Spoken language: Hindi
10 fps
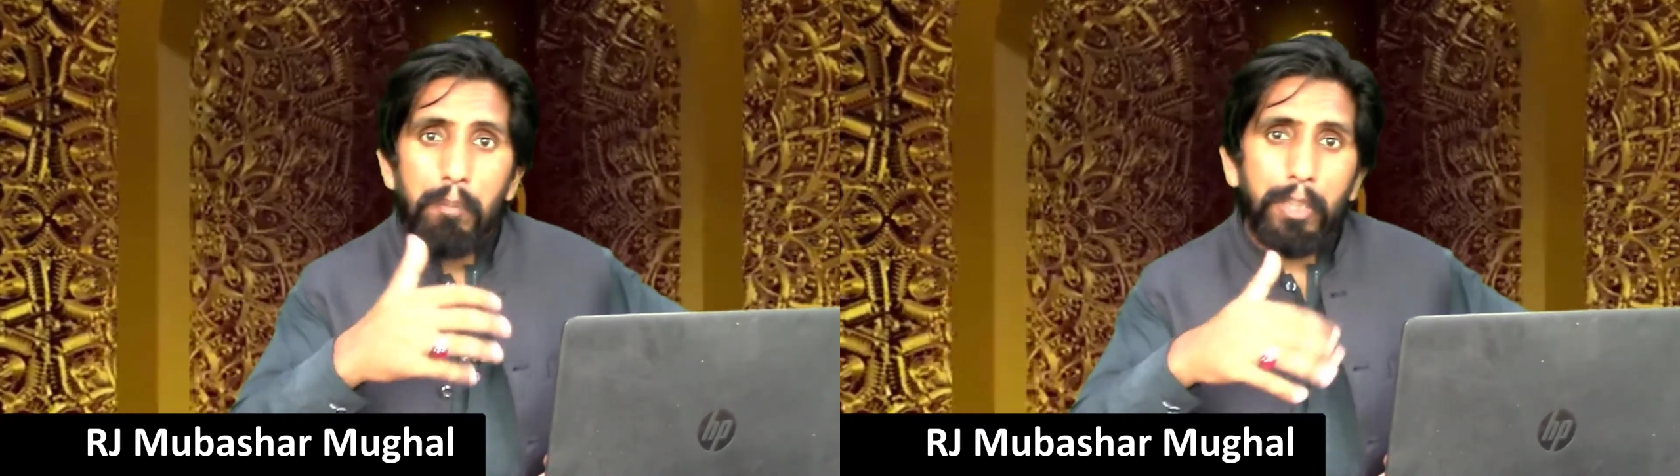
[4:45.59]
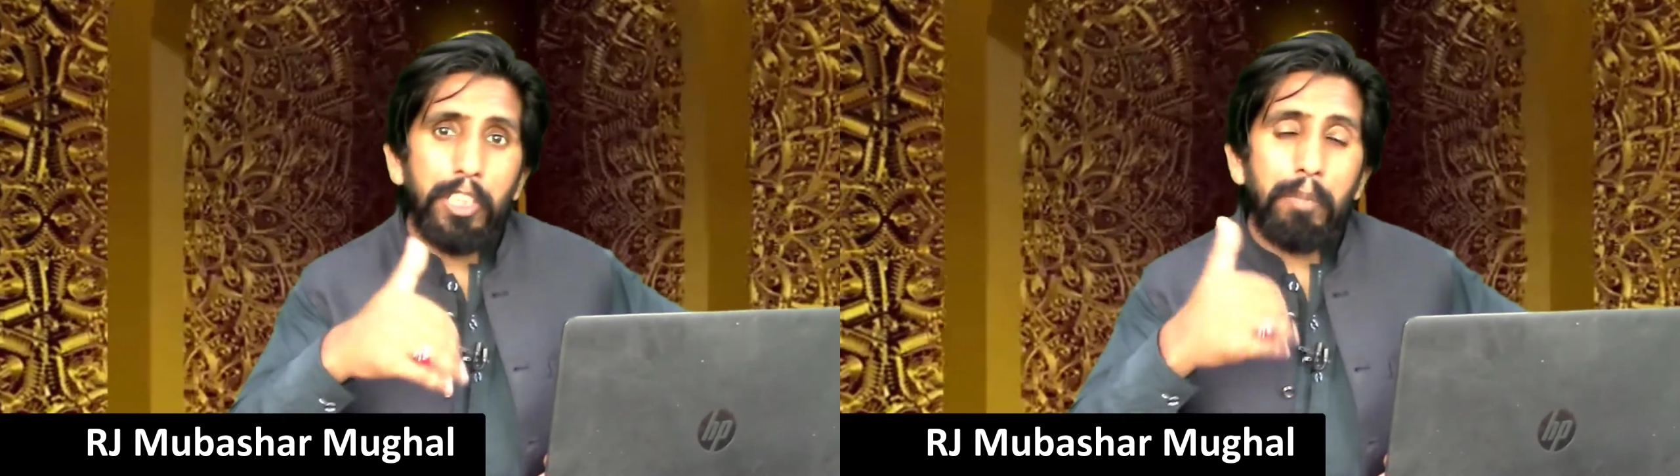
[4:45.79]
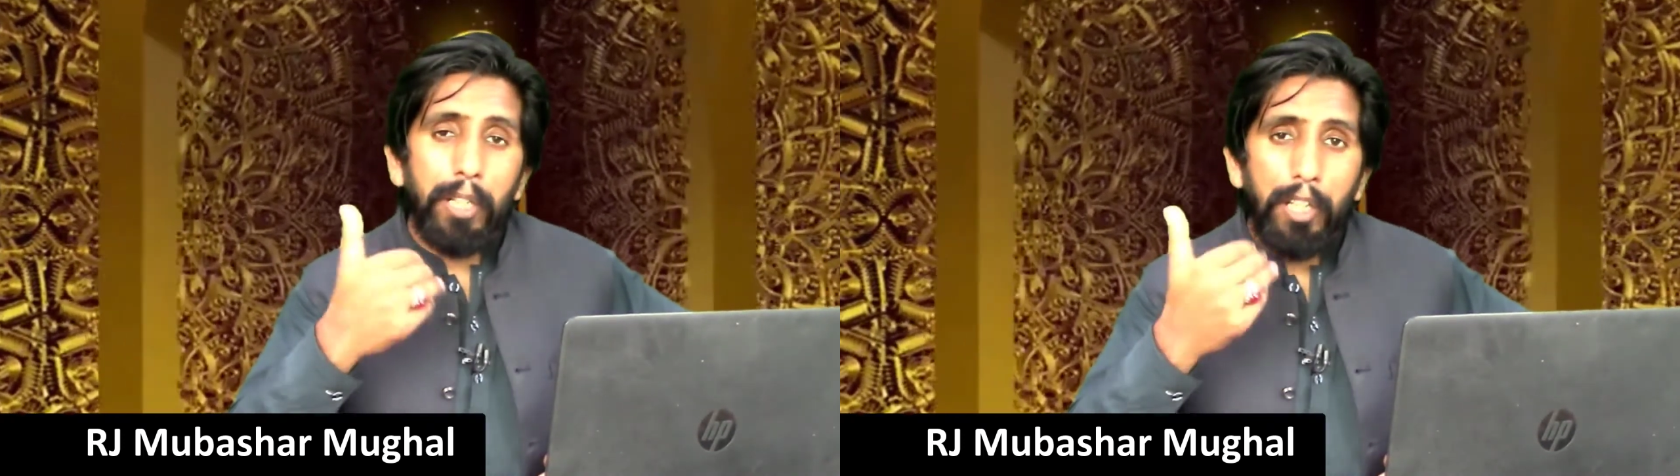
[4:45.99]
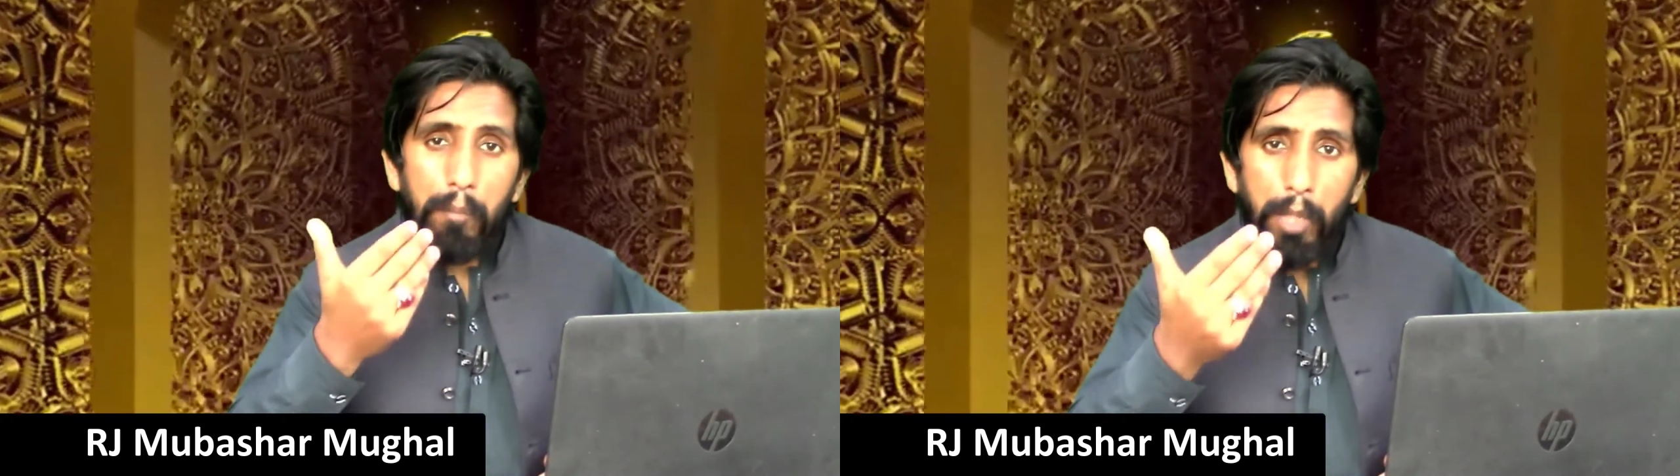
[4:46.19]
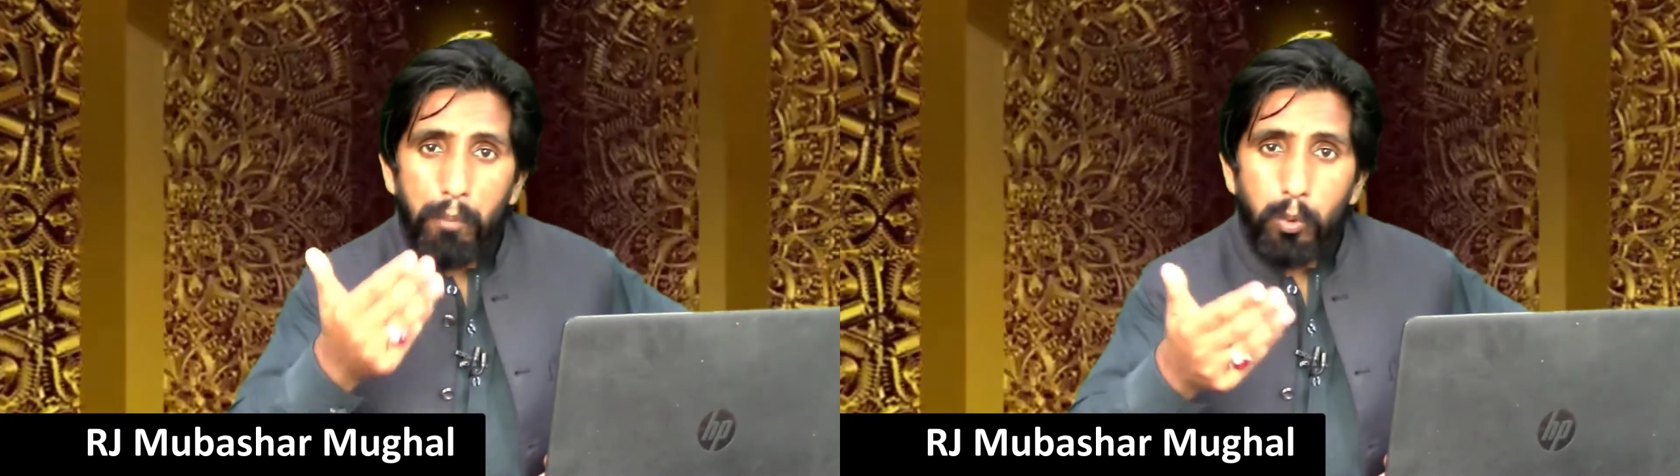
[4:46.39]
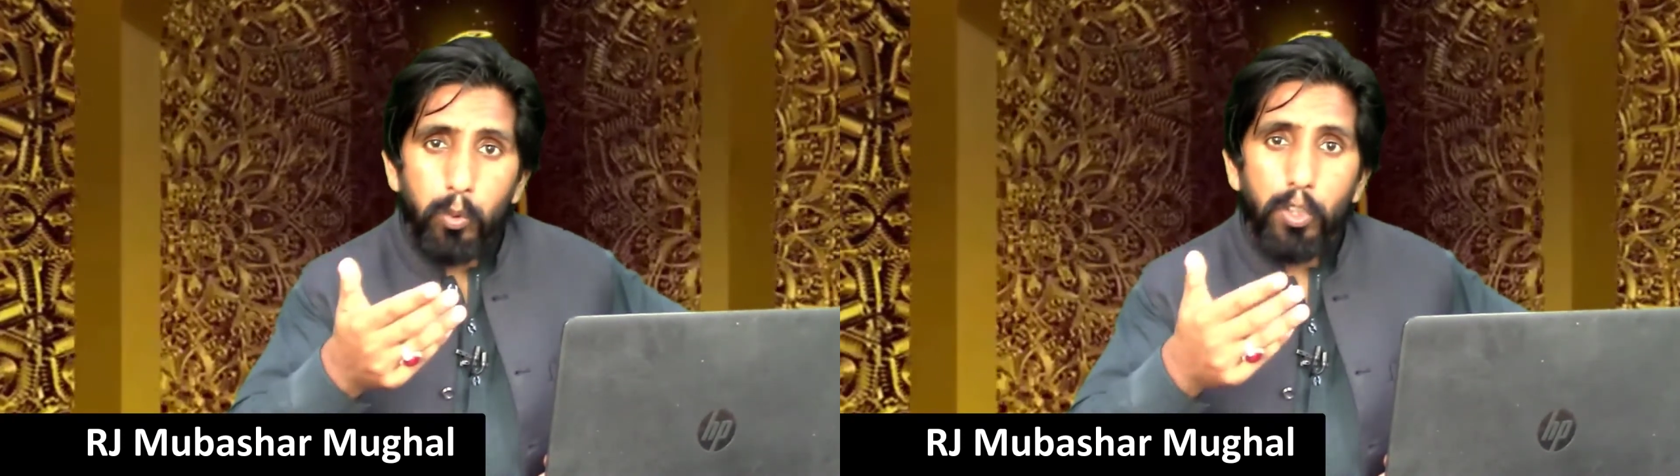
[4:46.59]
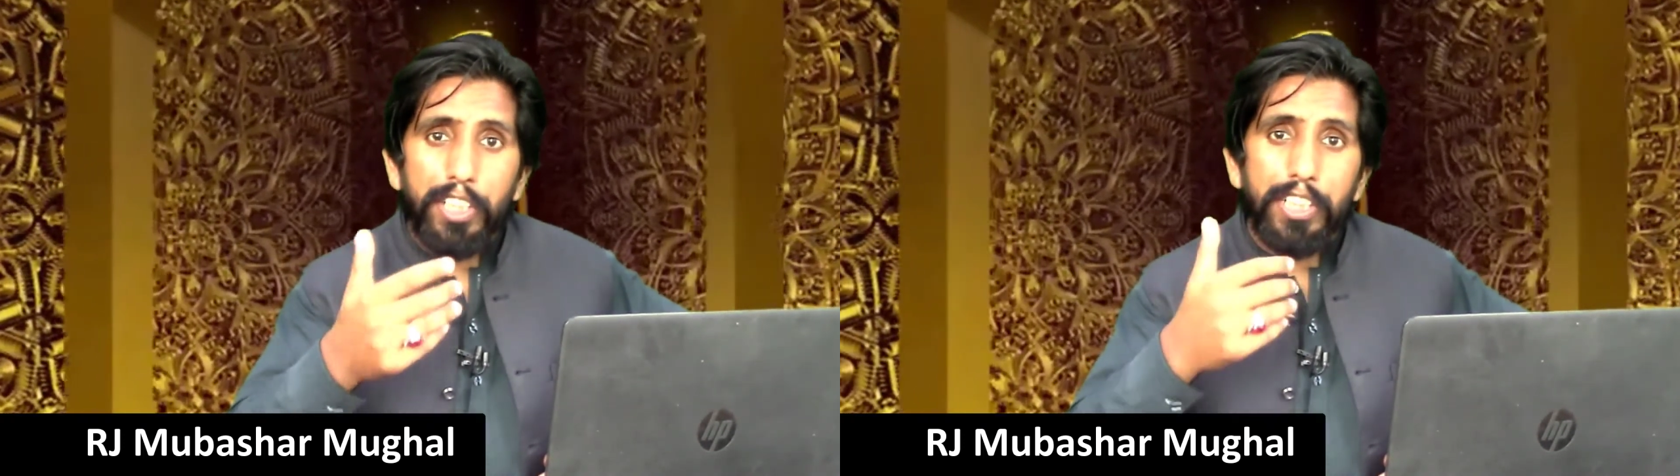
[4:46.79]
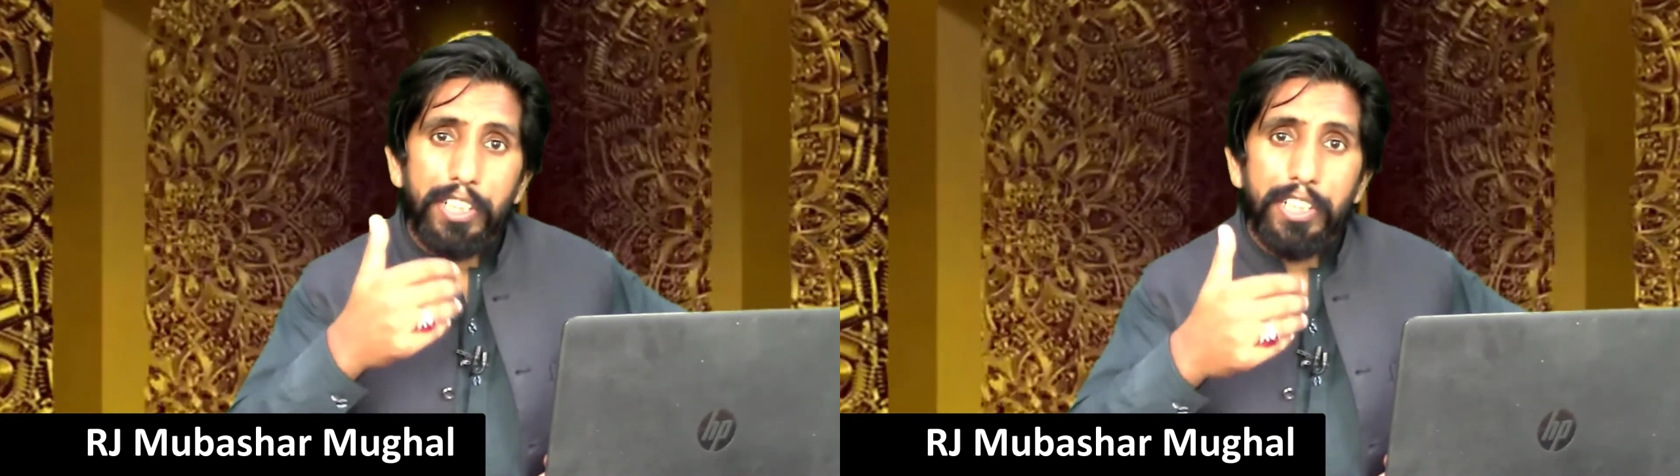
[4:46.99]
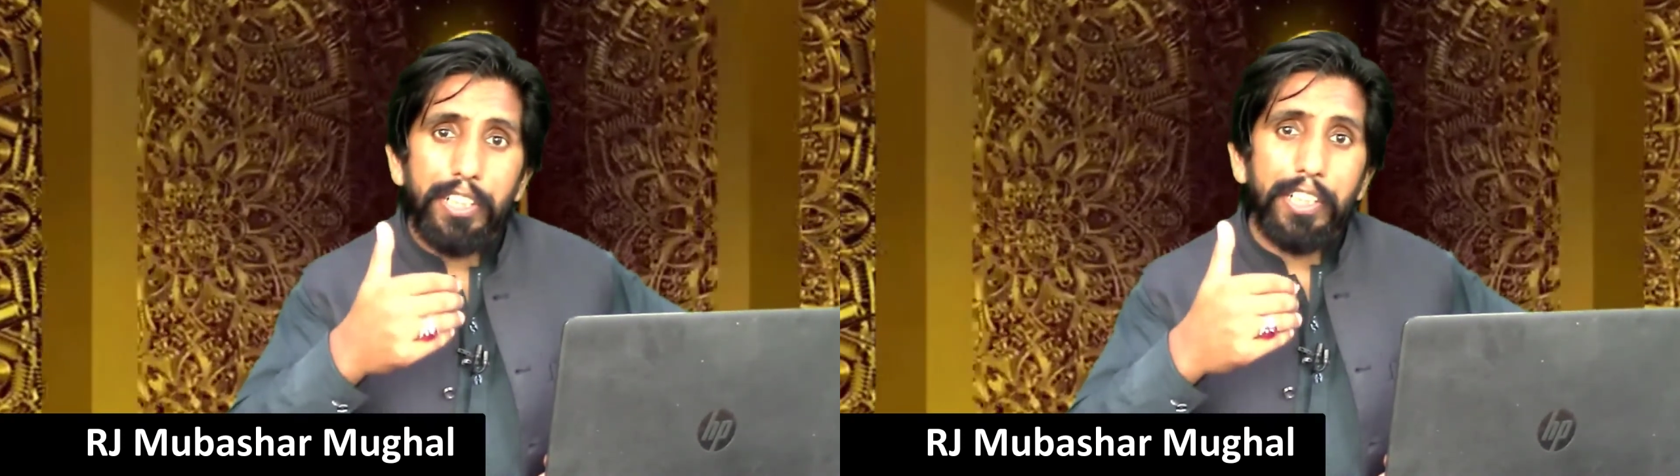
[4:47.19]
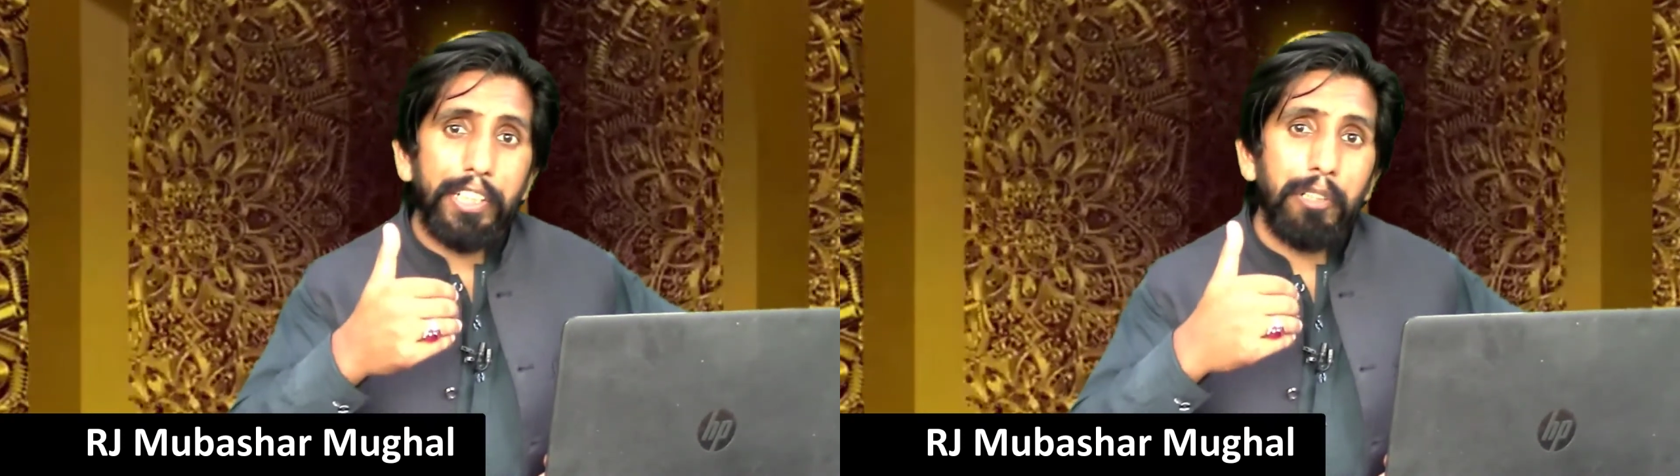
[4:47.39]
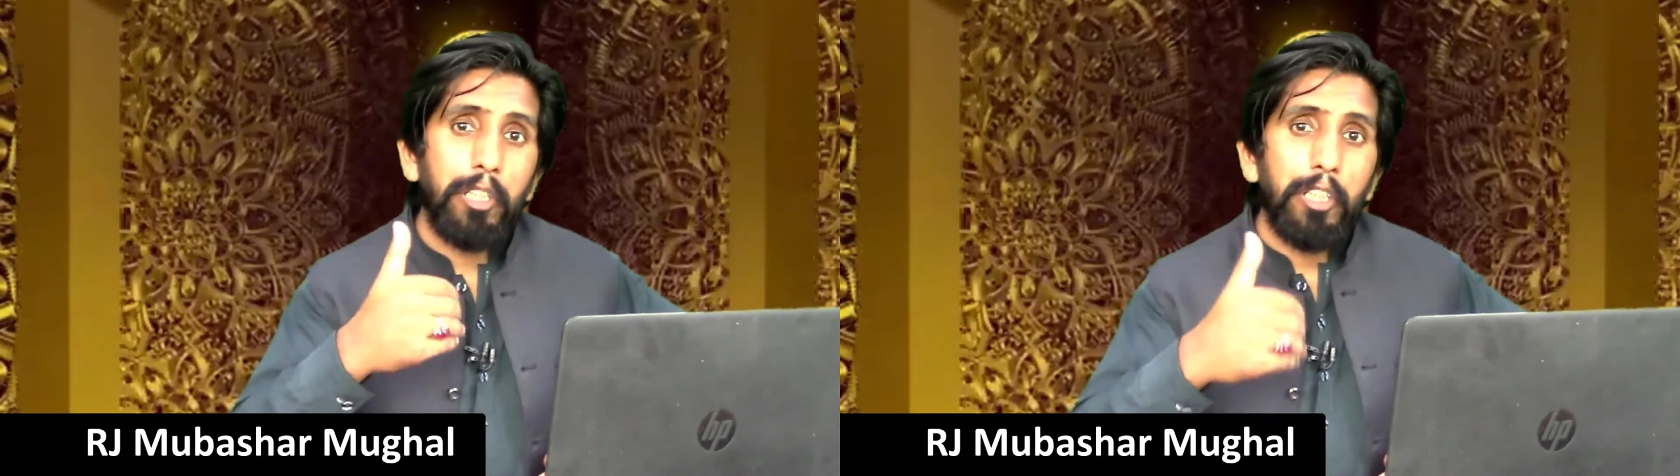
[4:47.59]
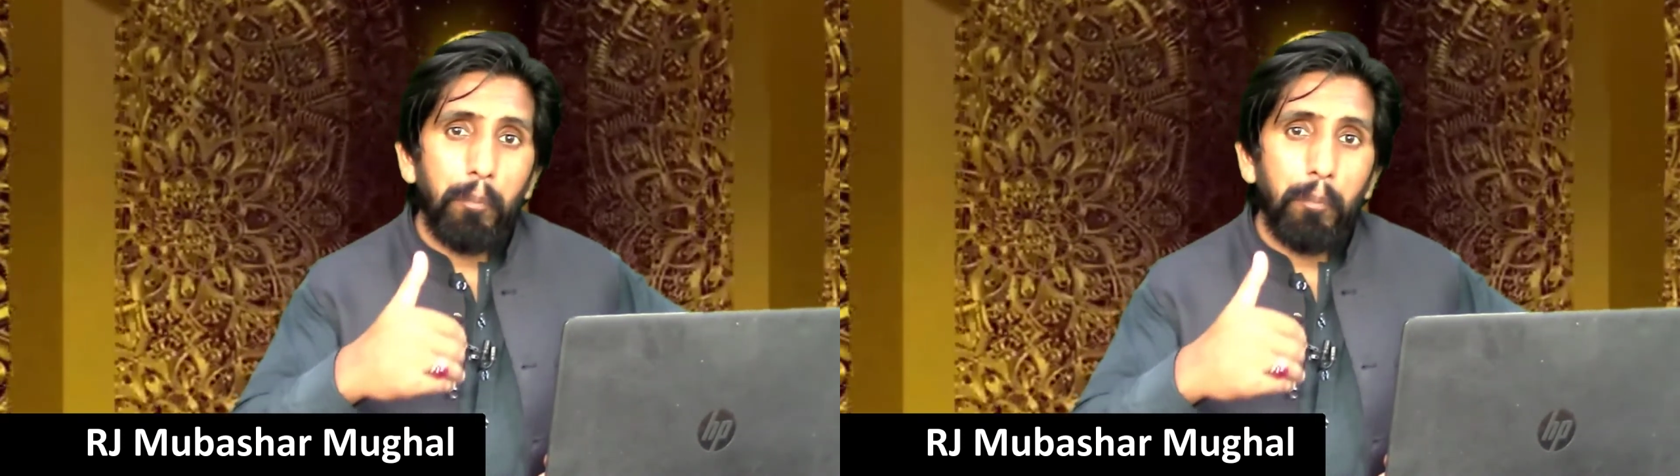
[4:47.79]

पता नहीं मैं कामयाब हूँगा या नहीं लेकिन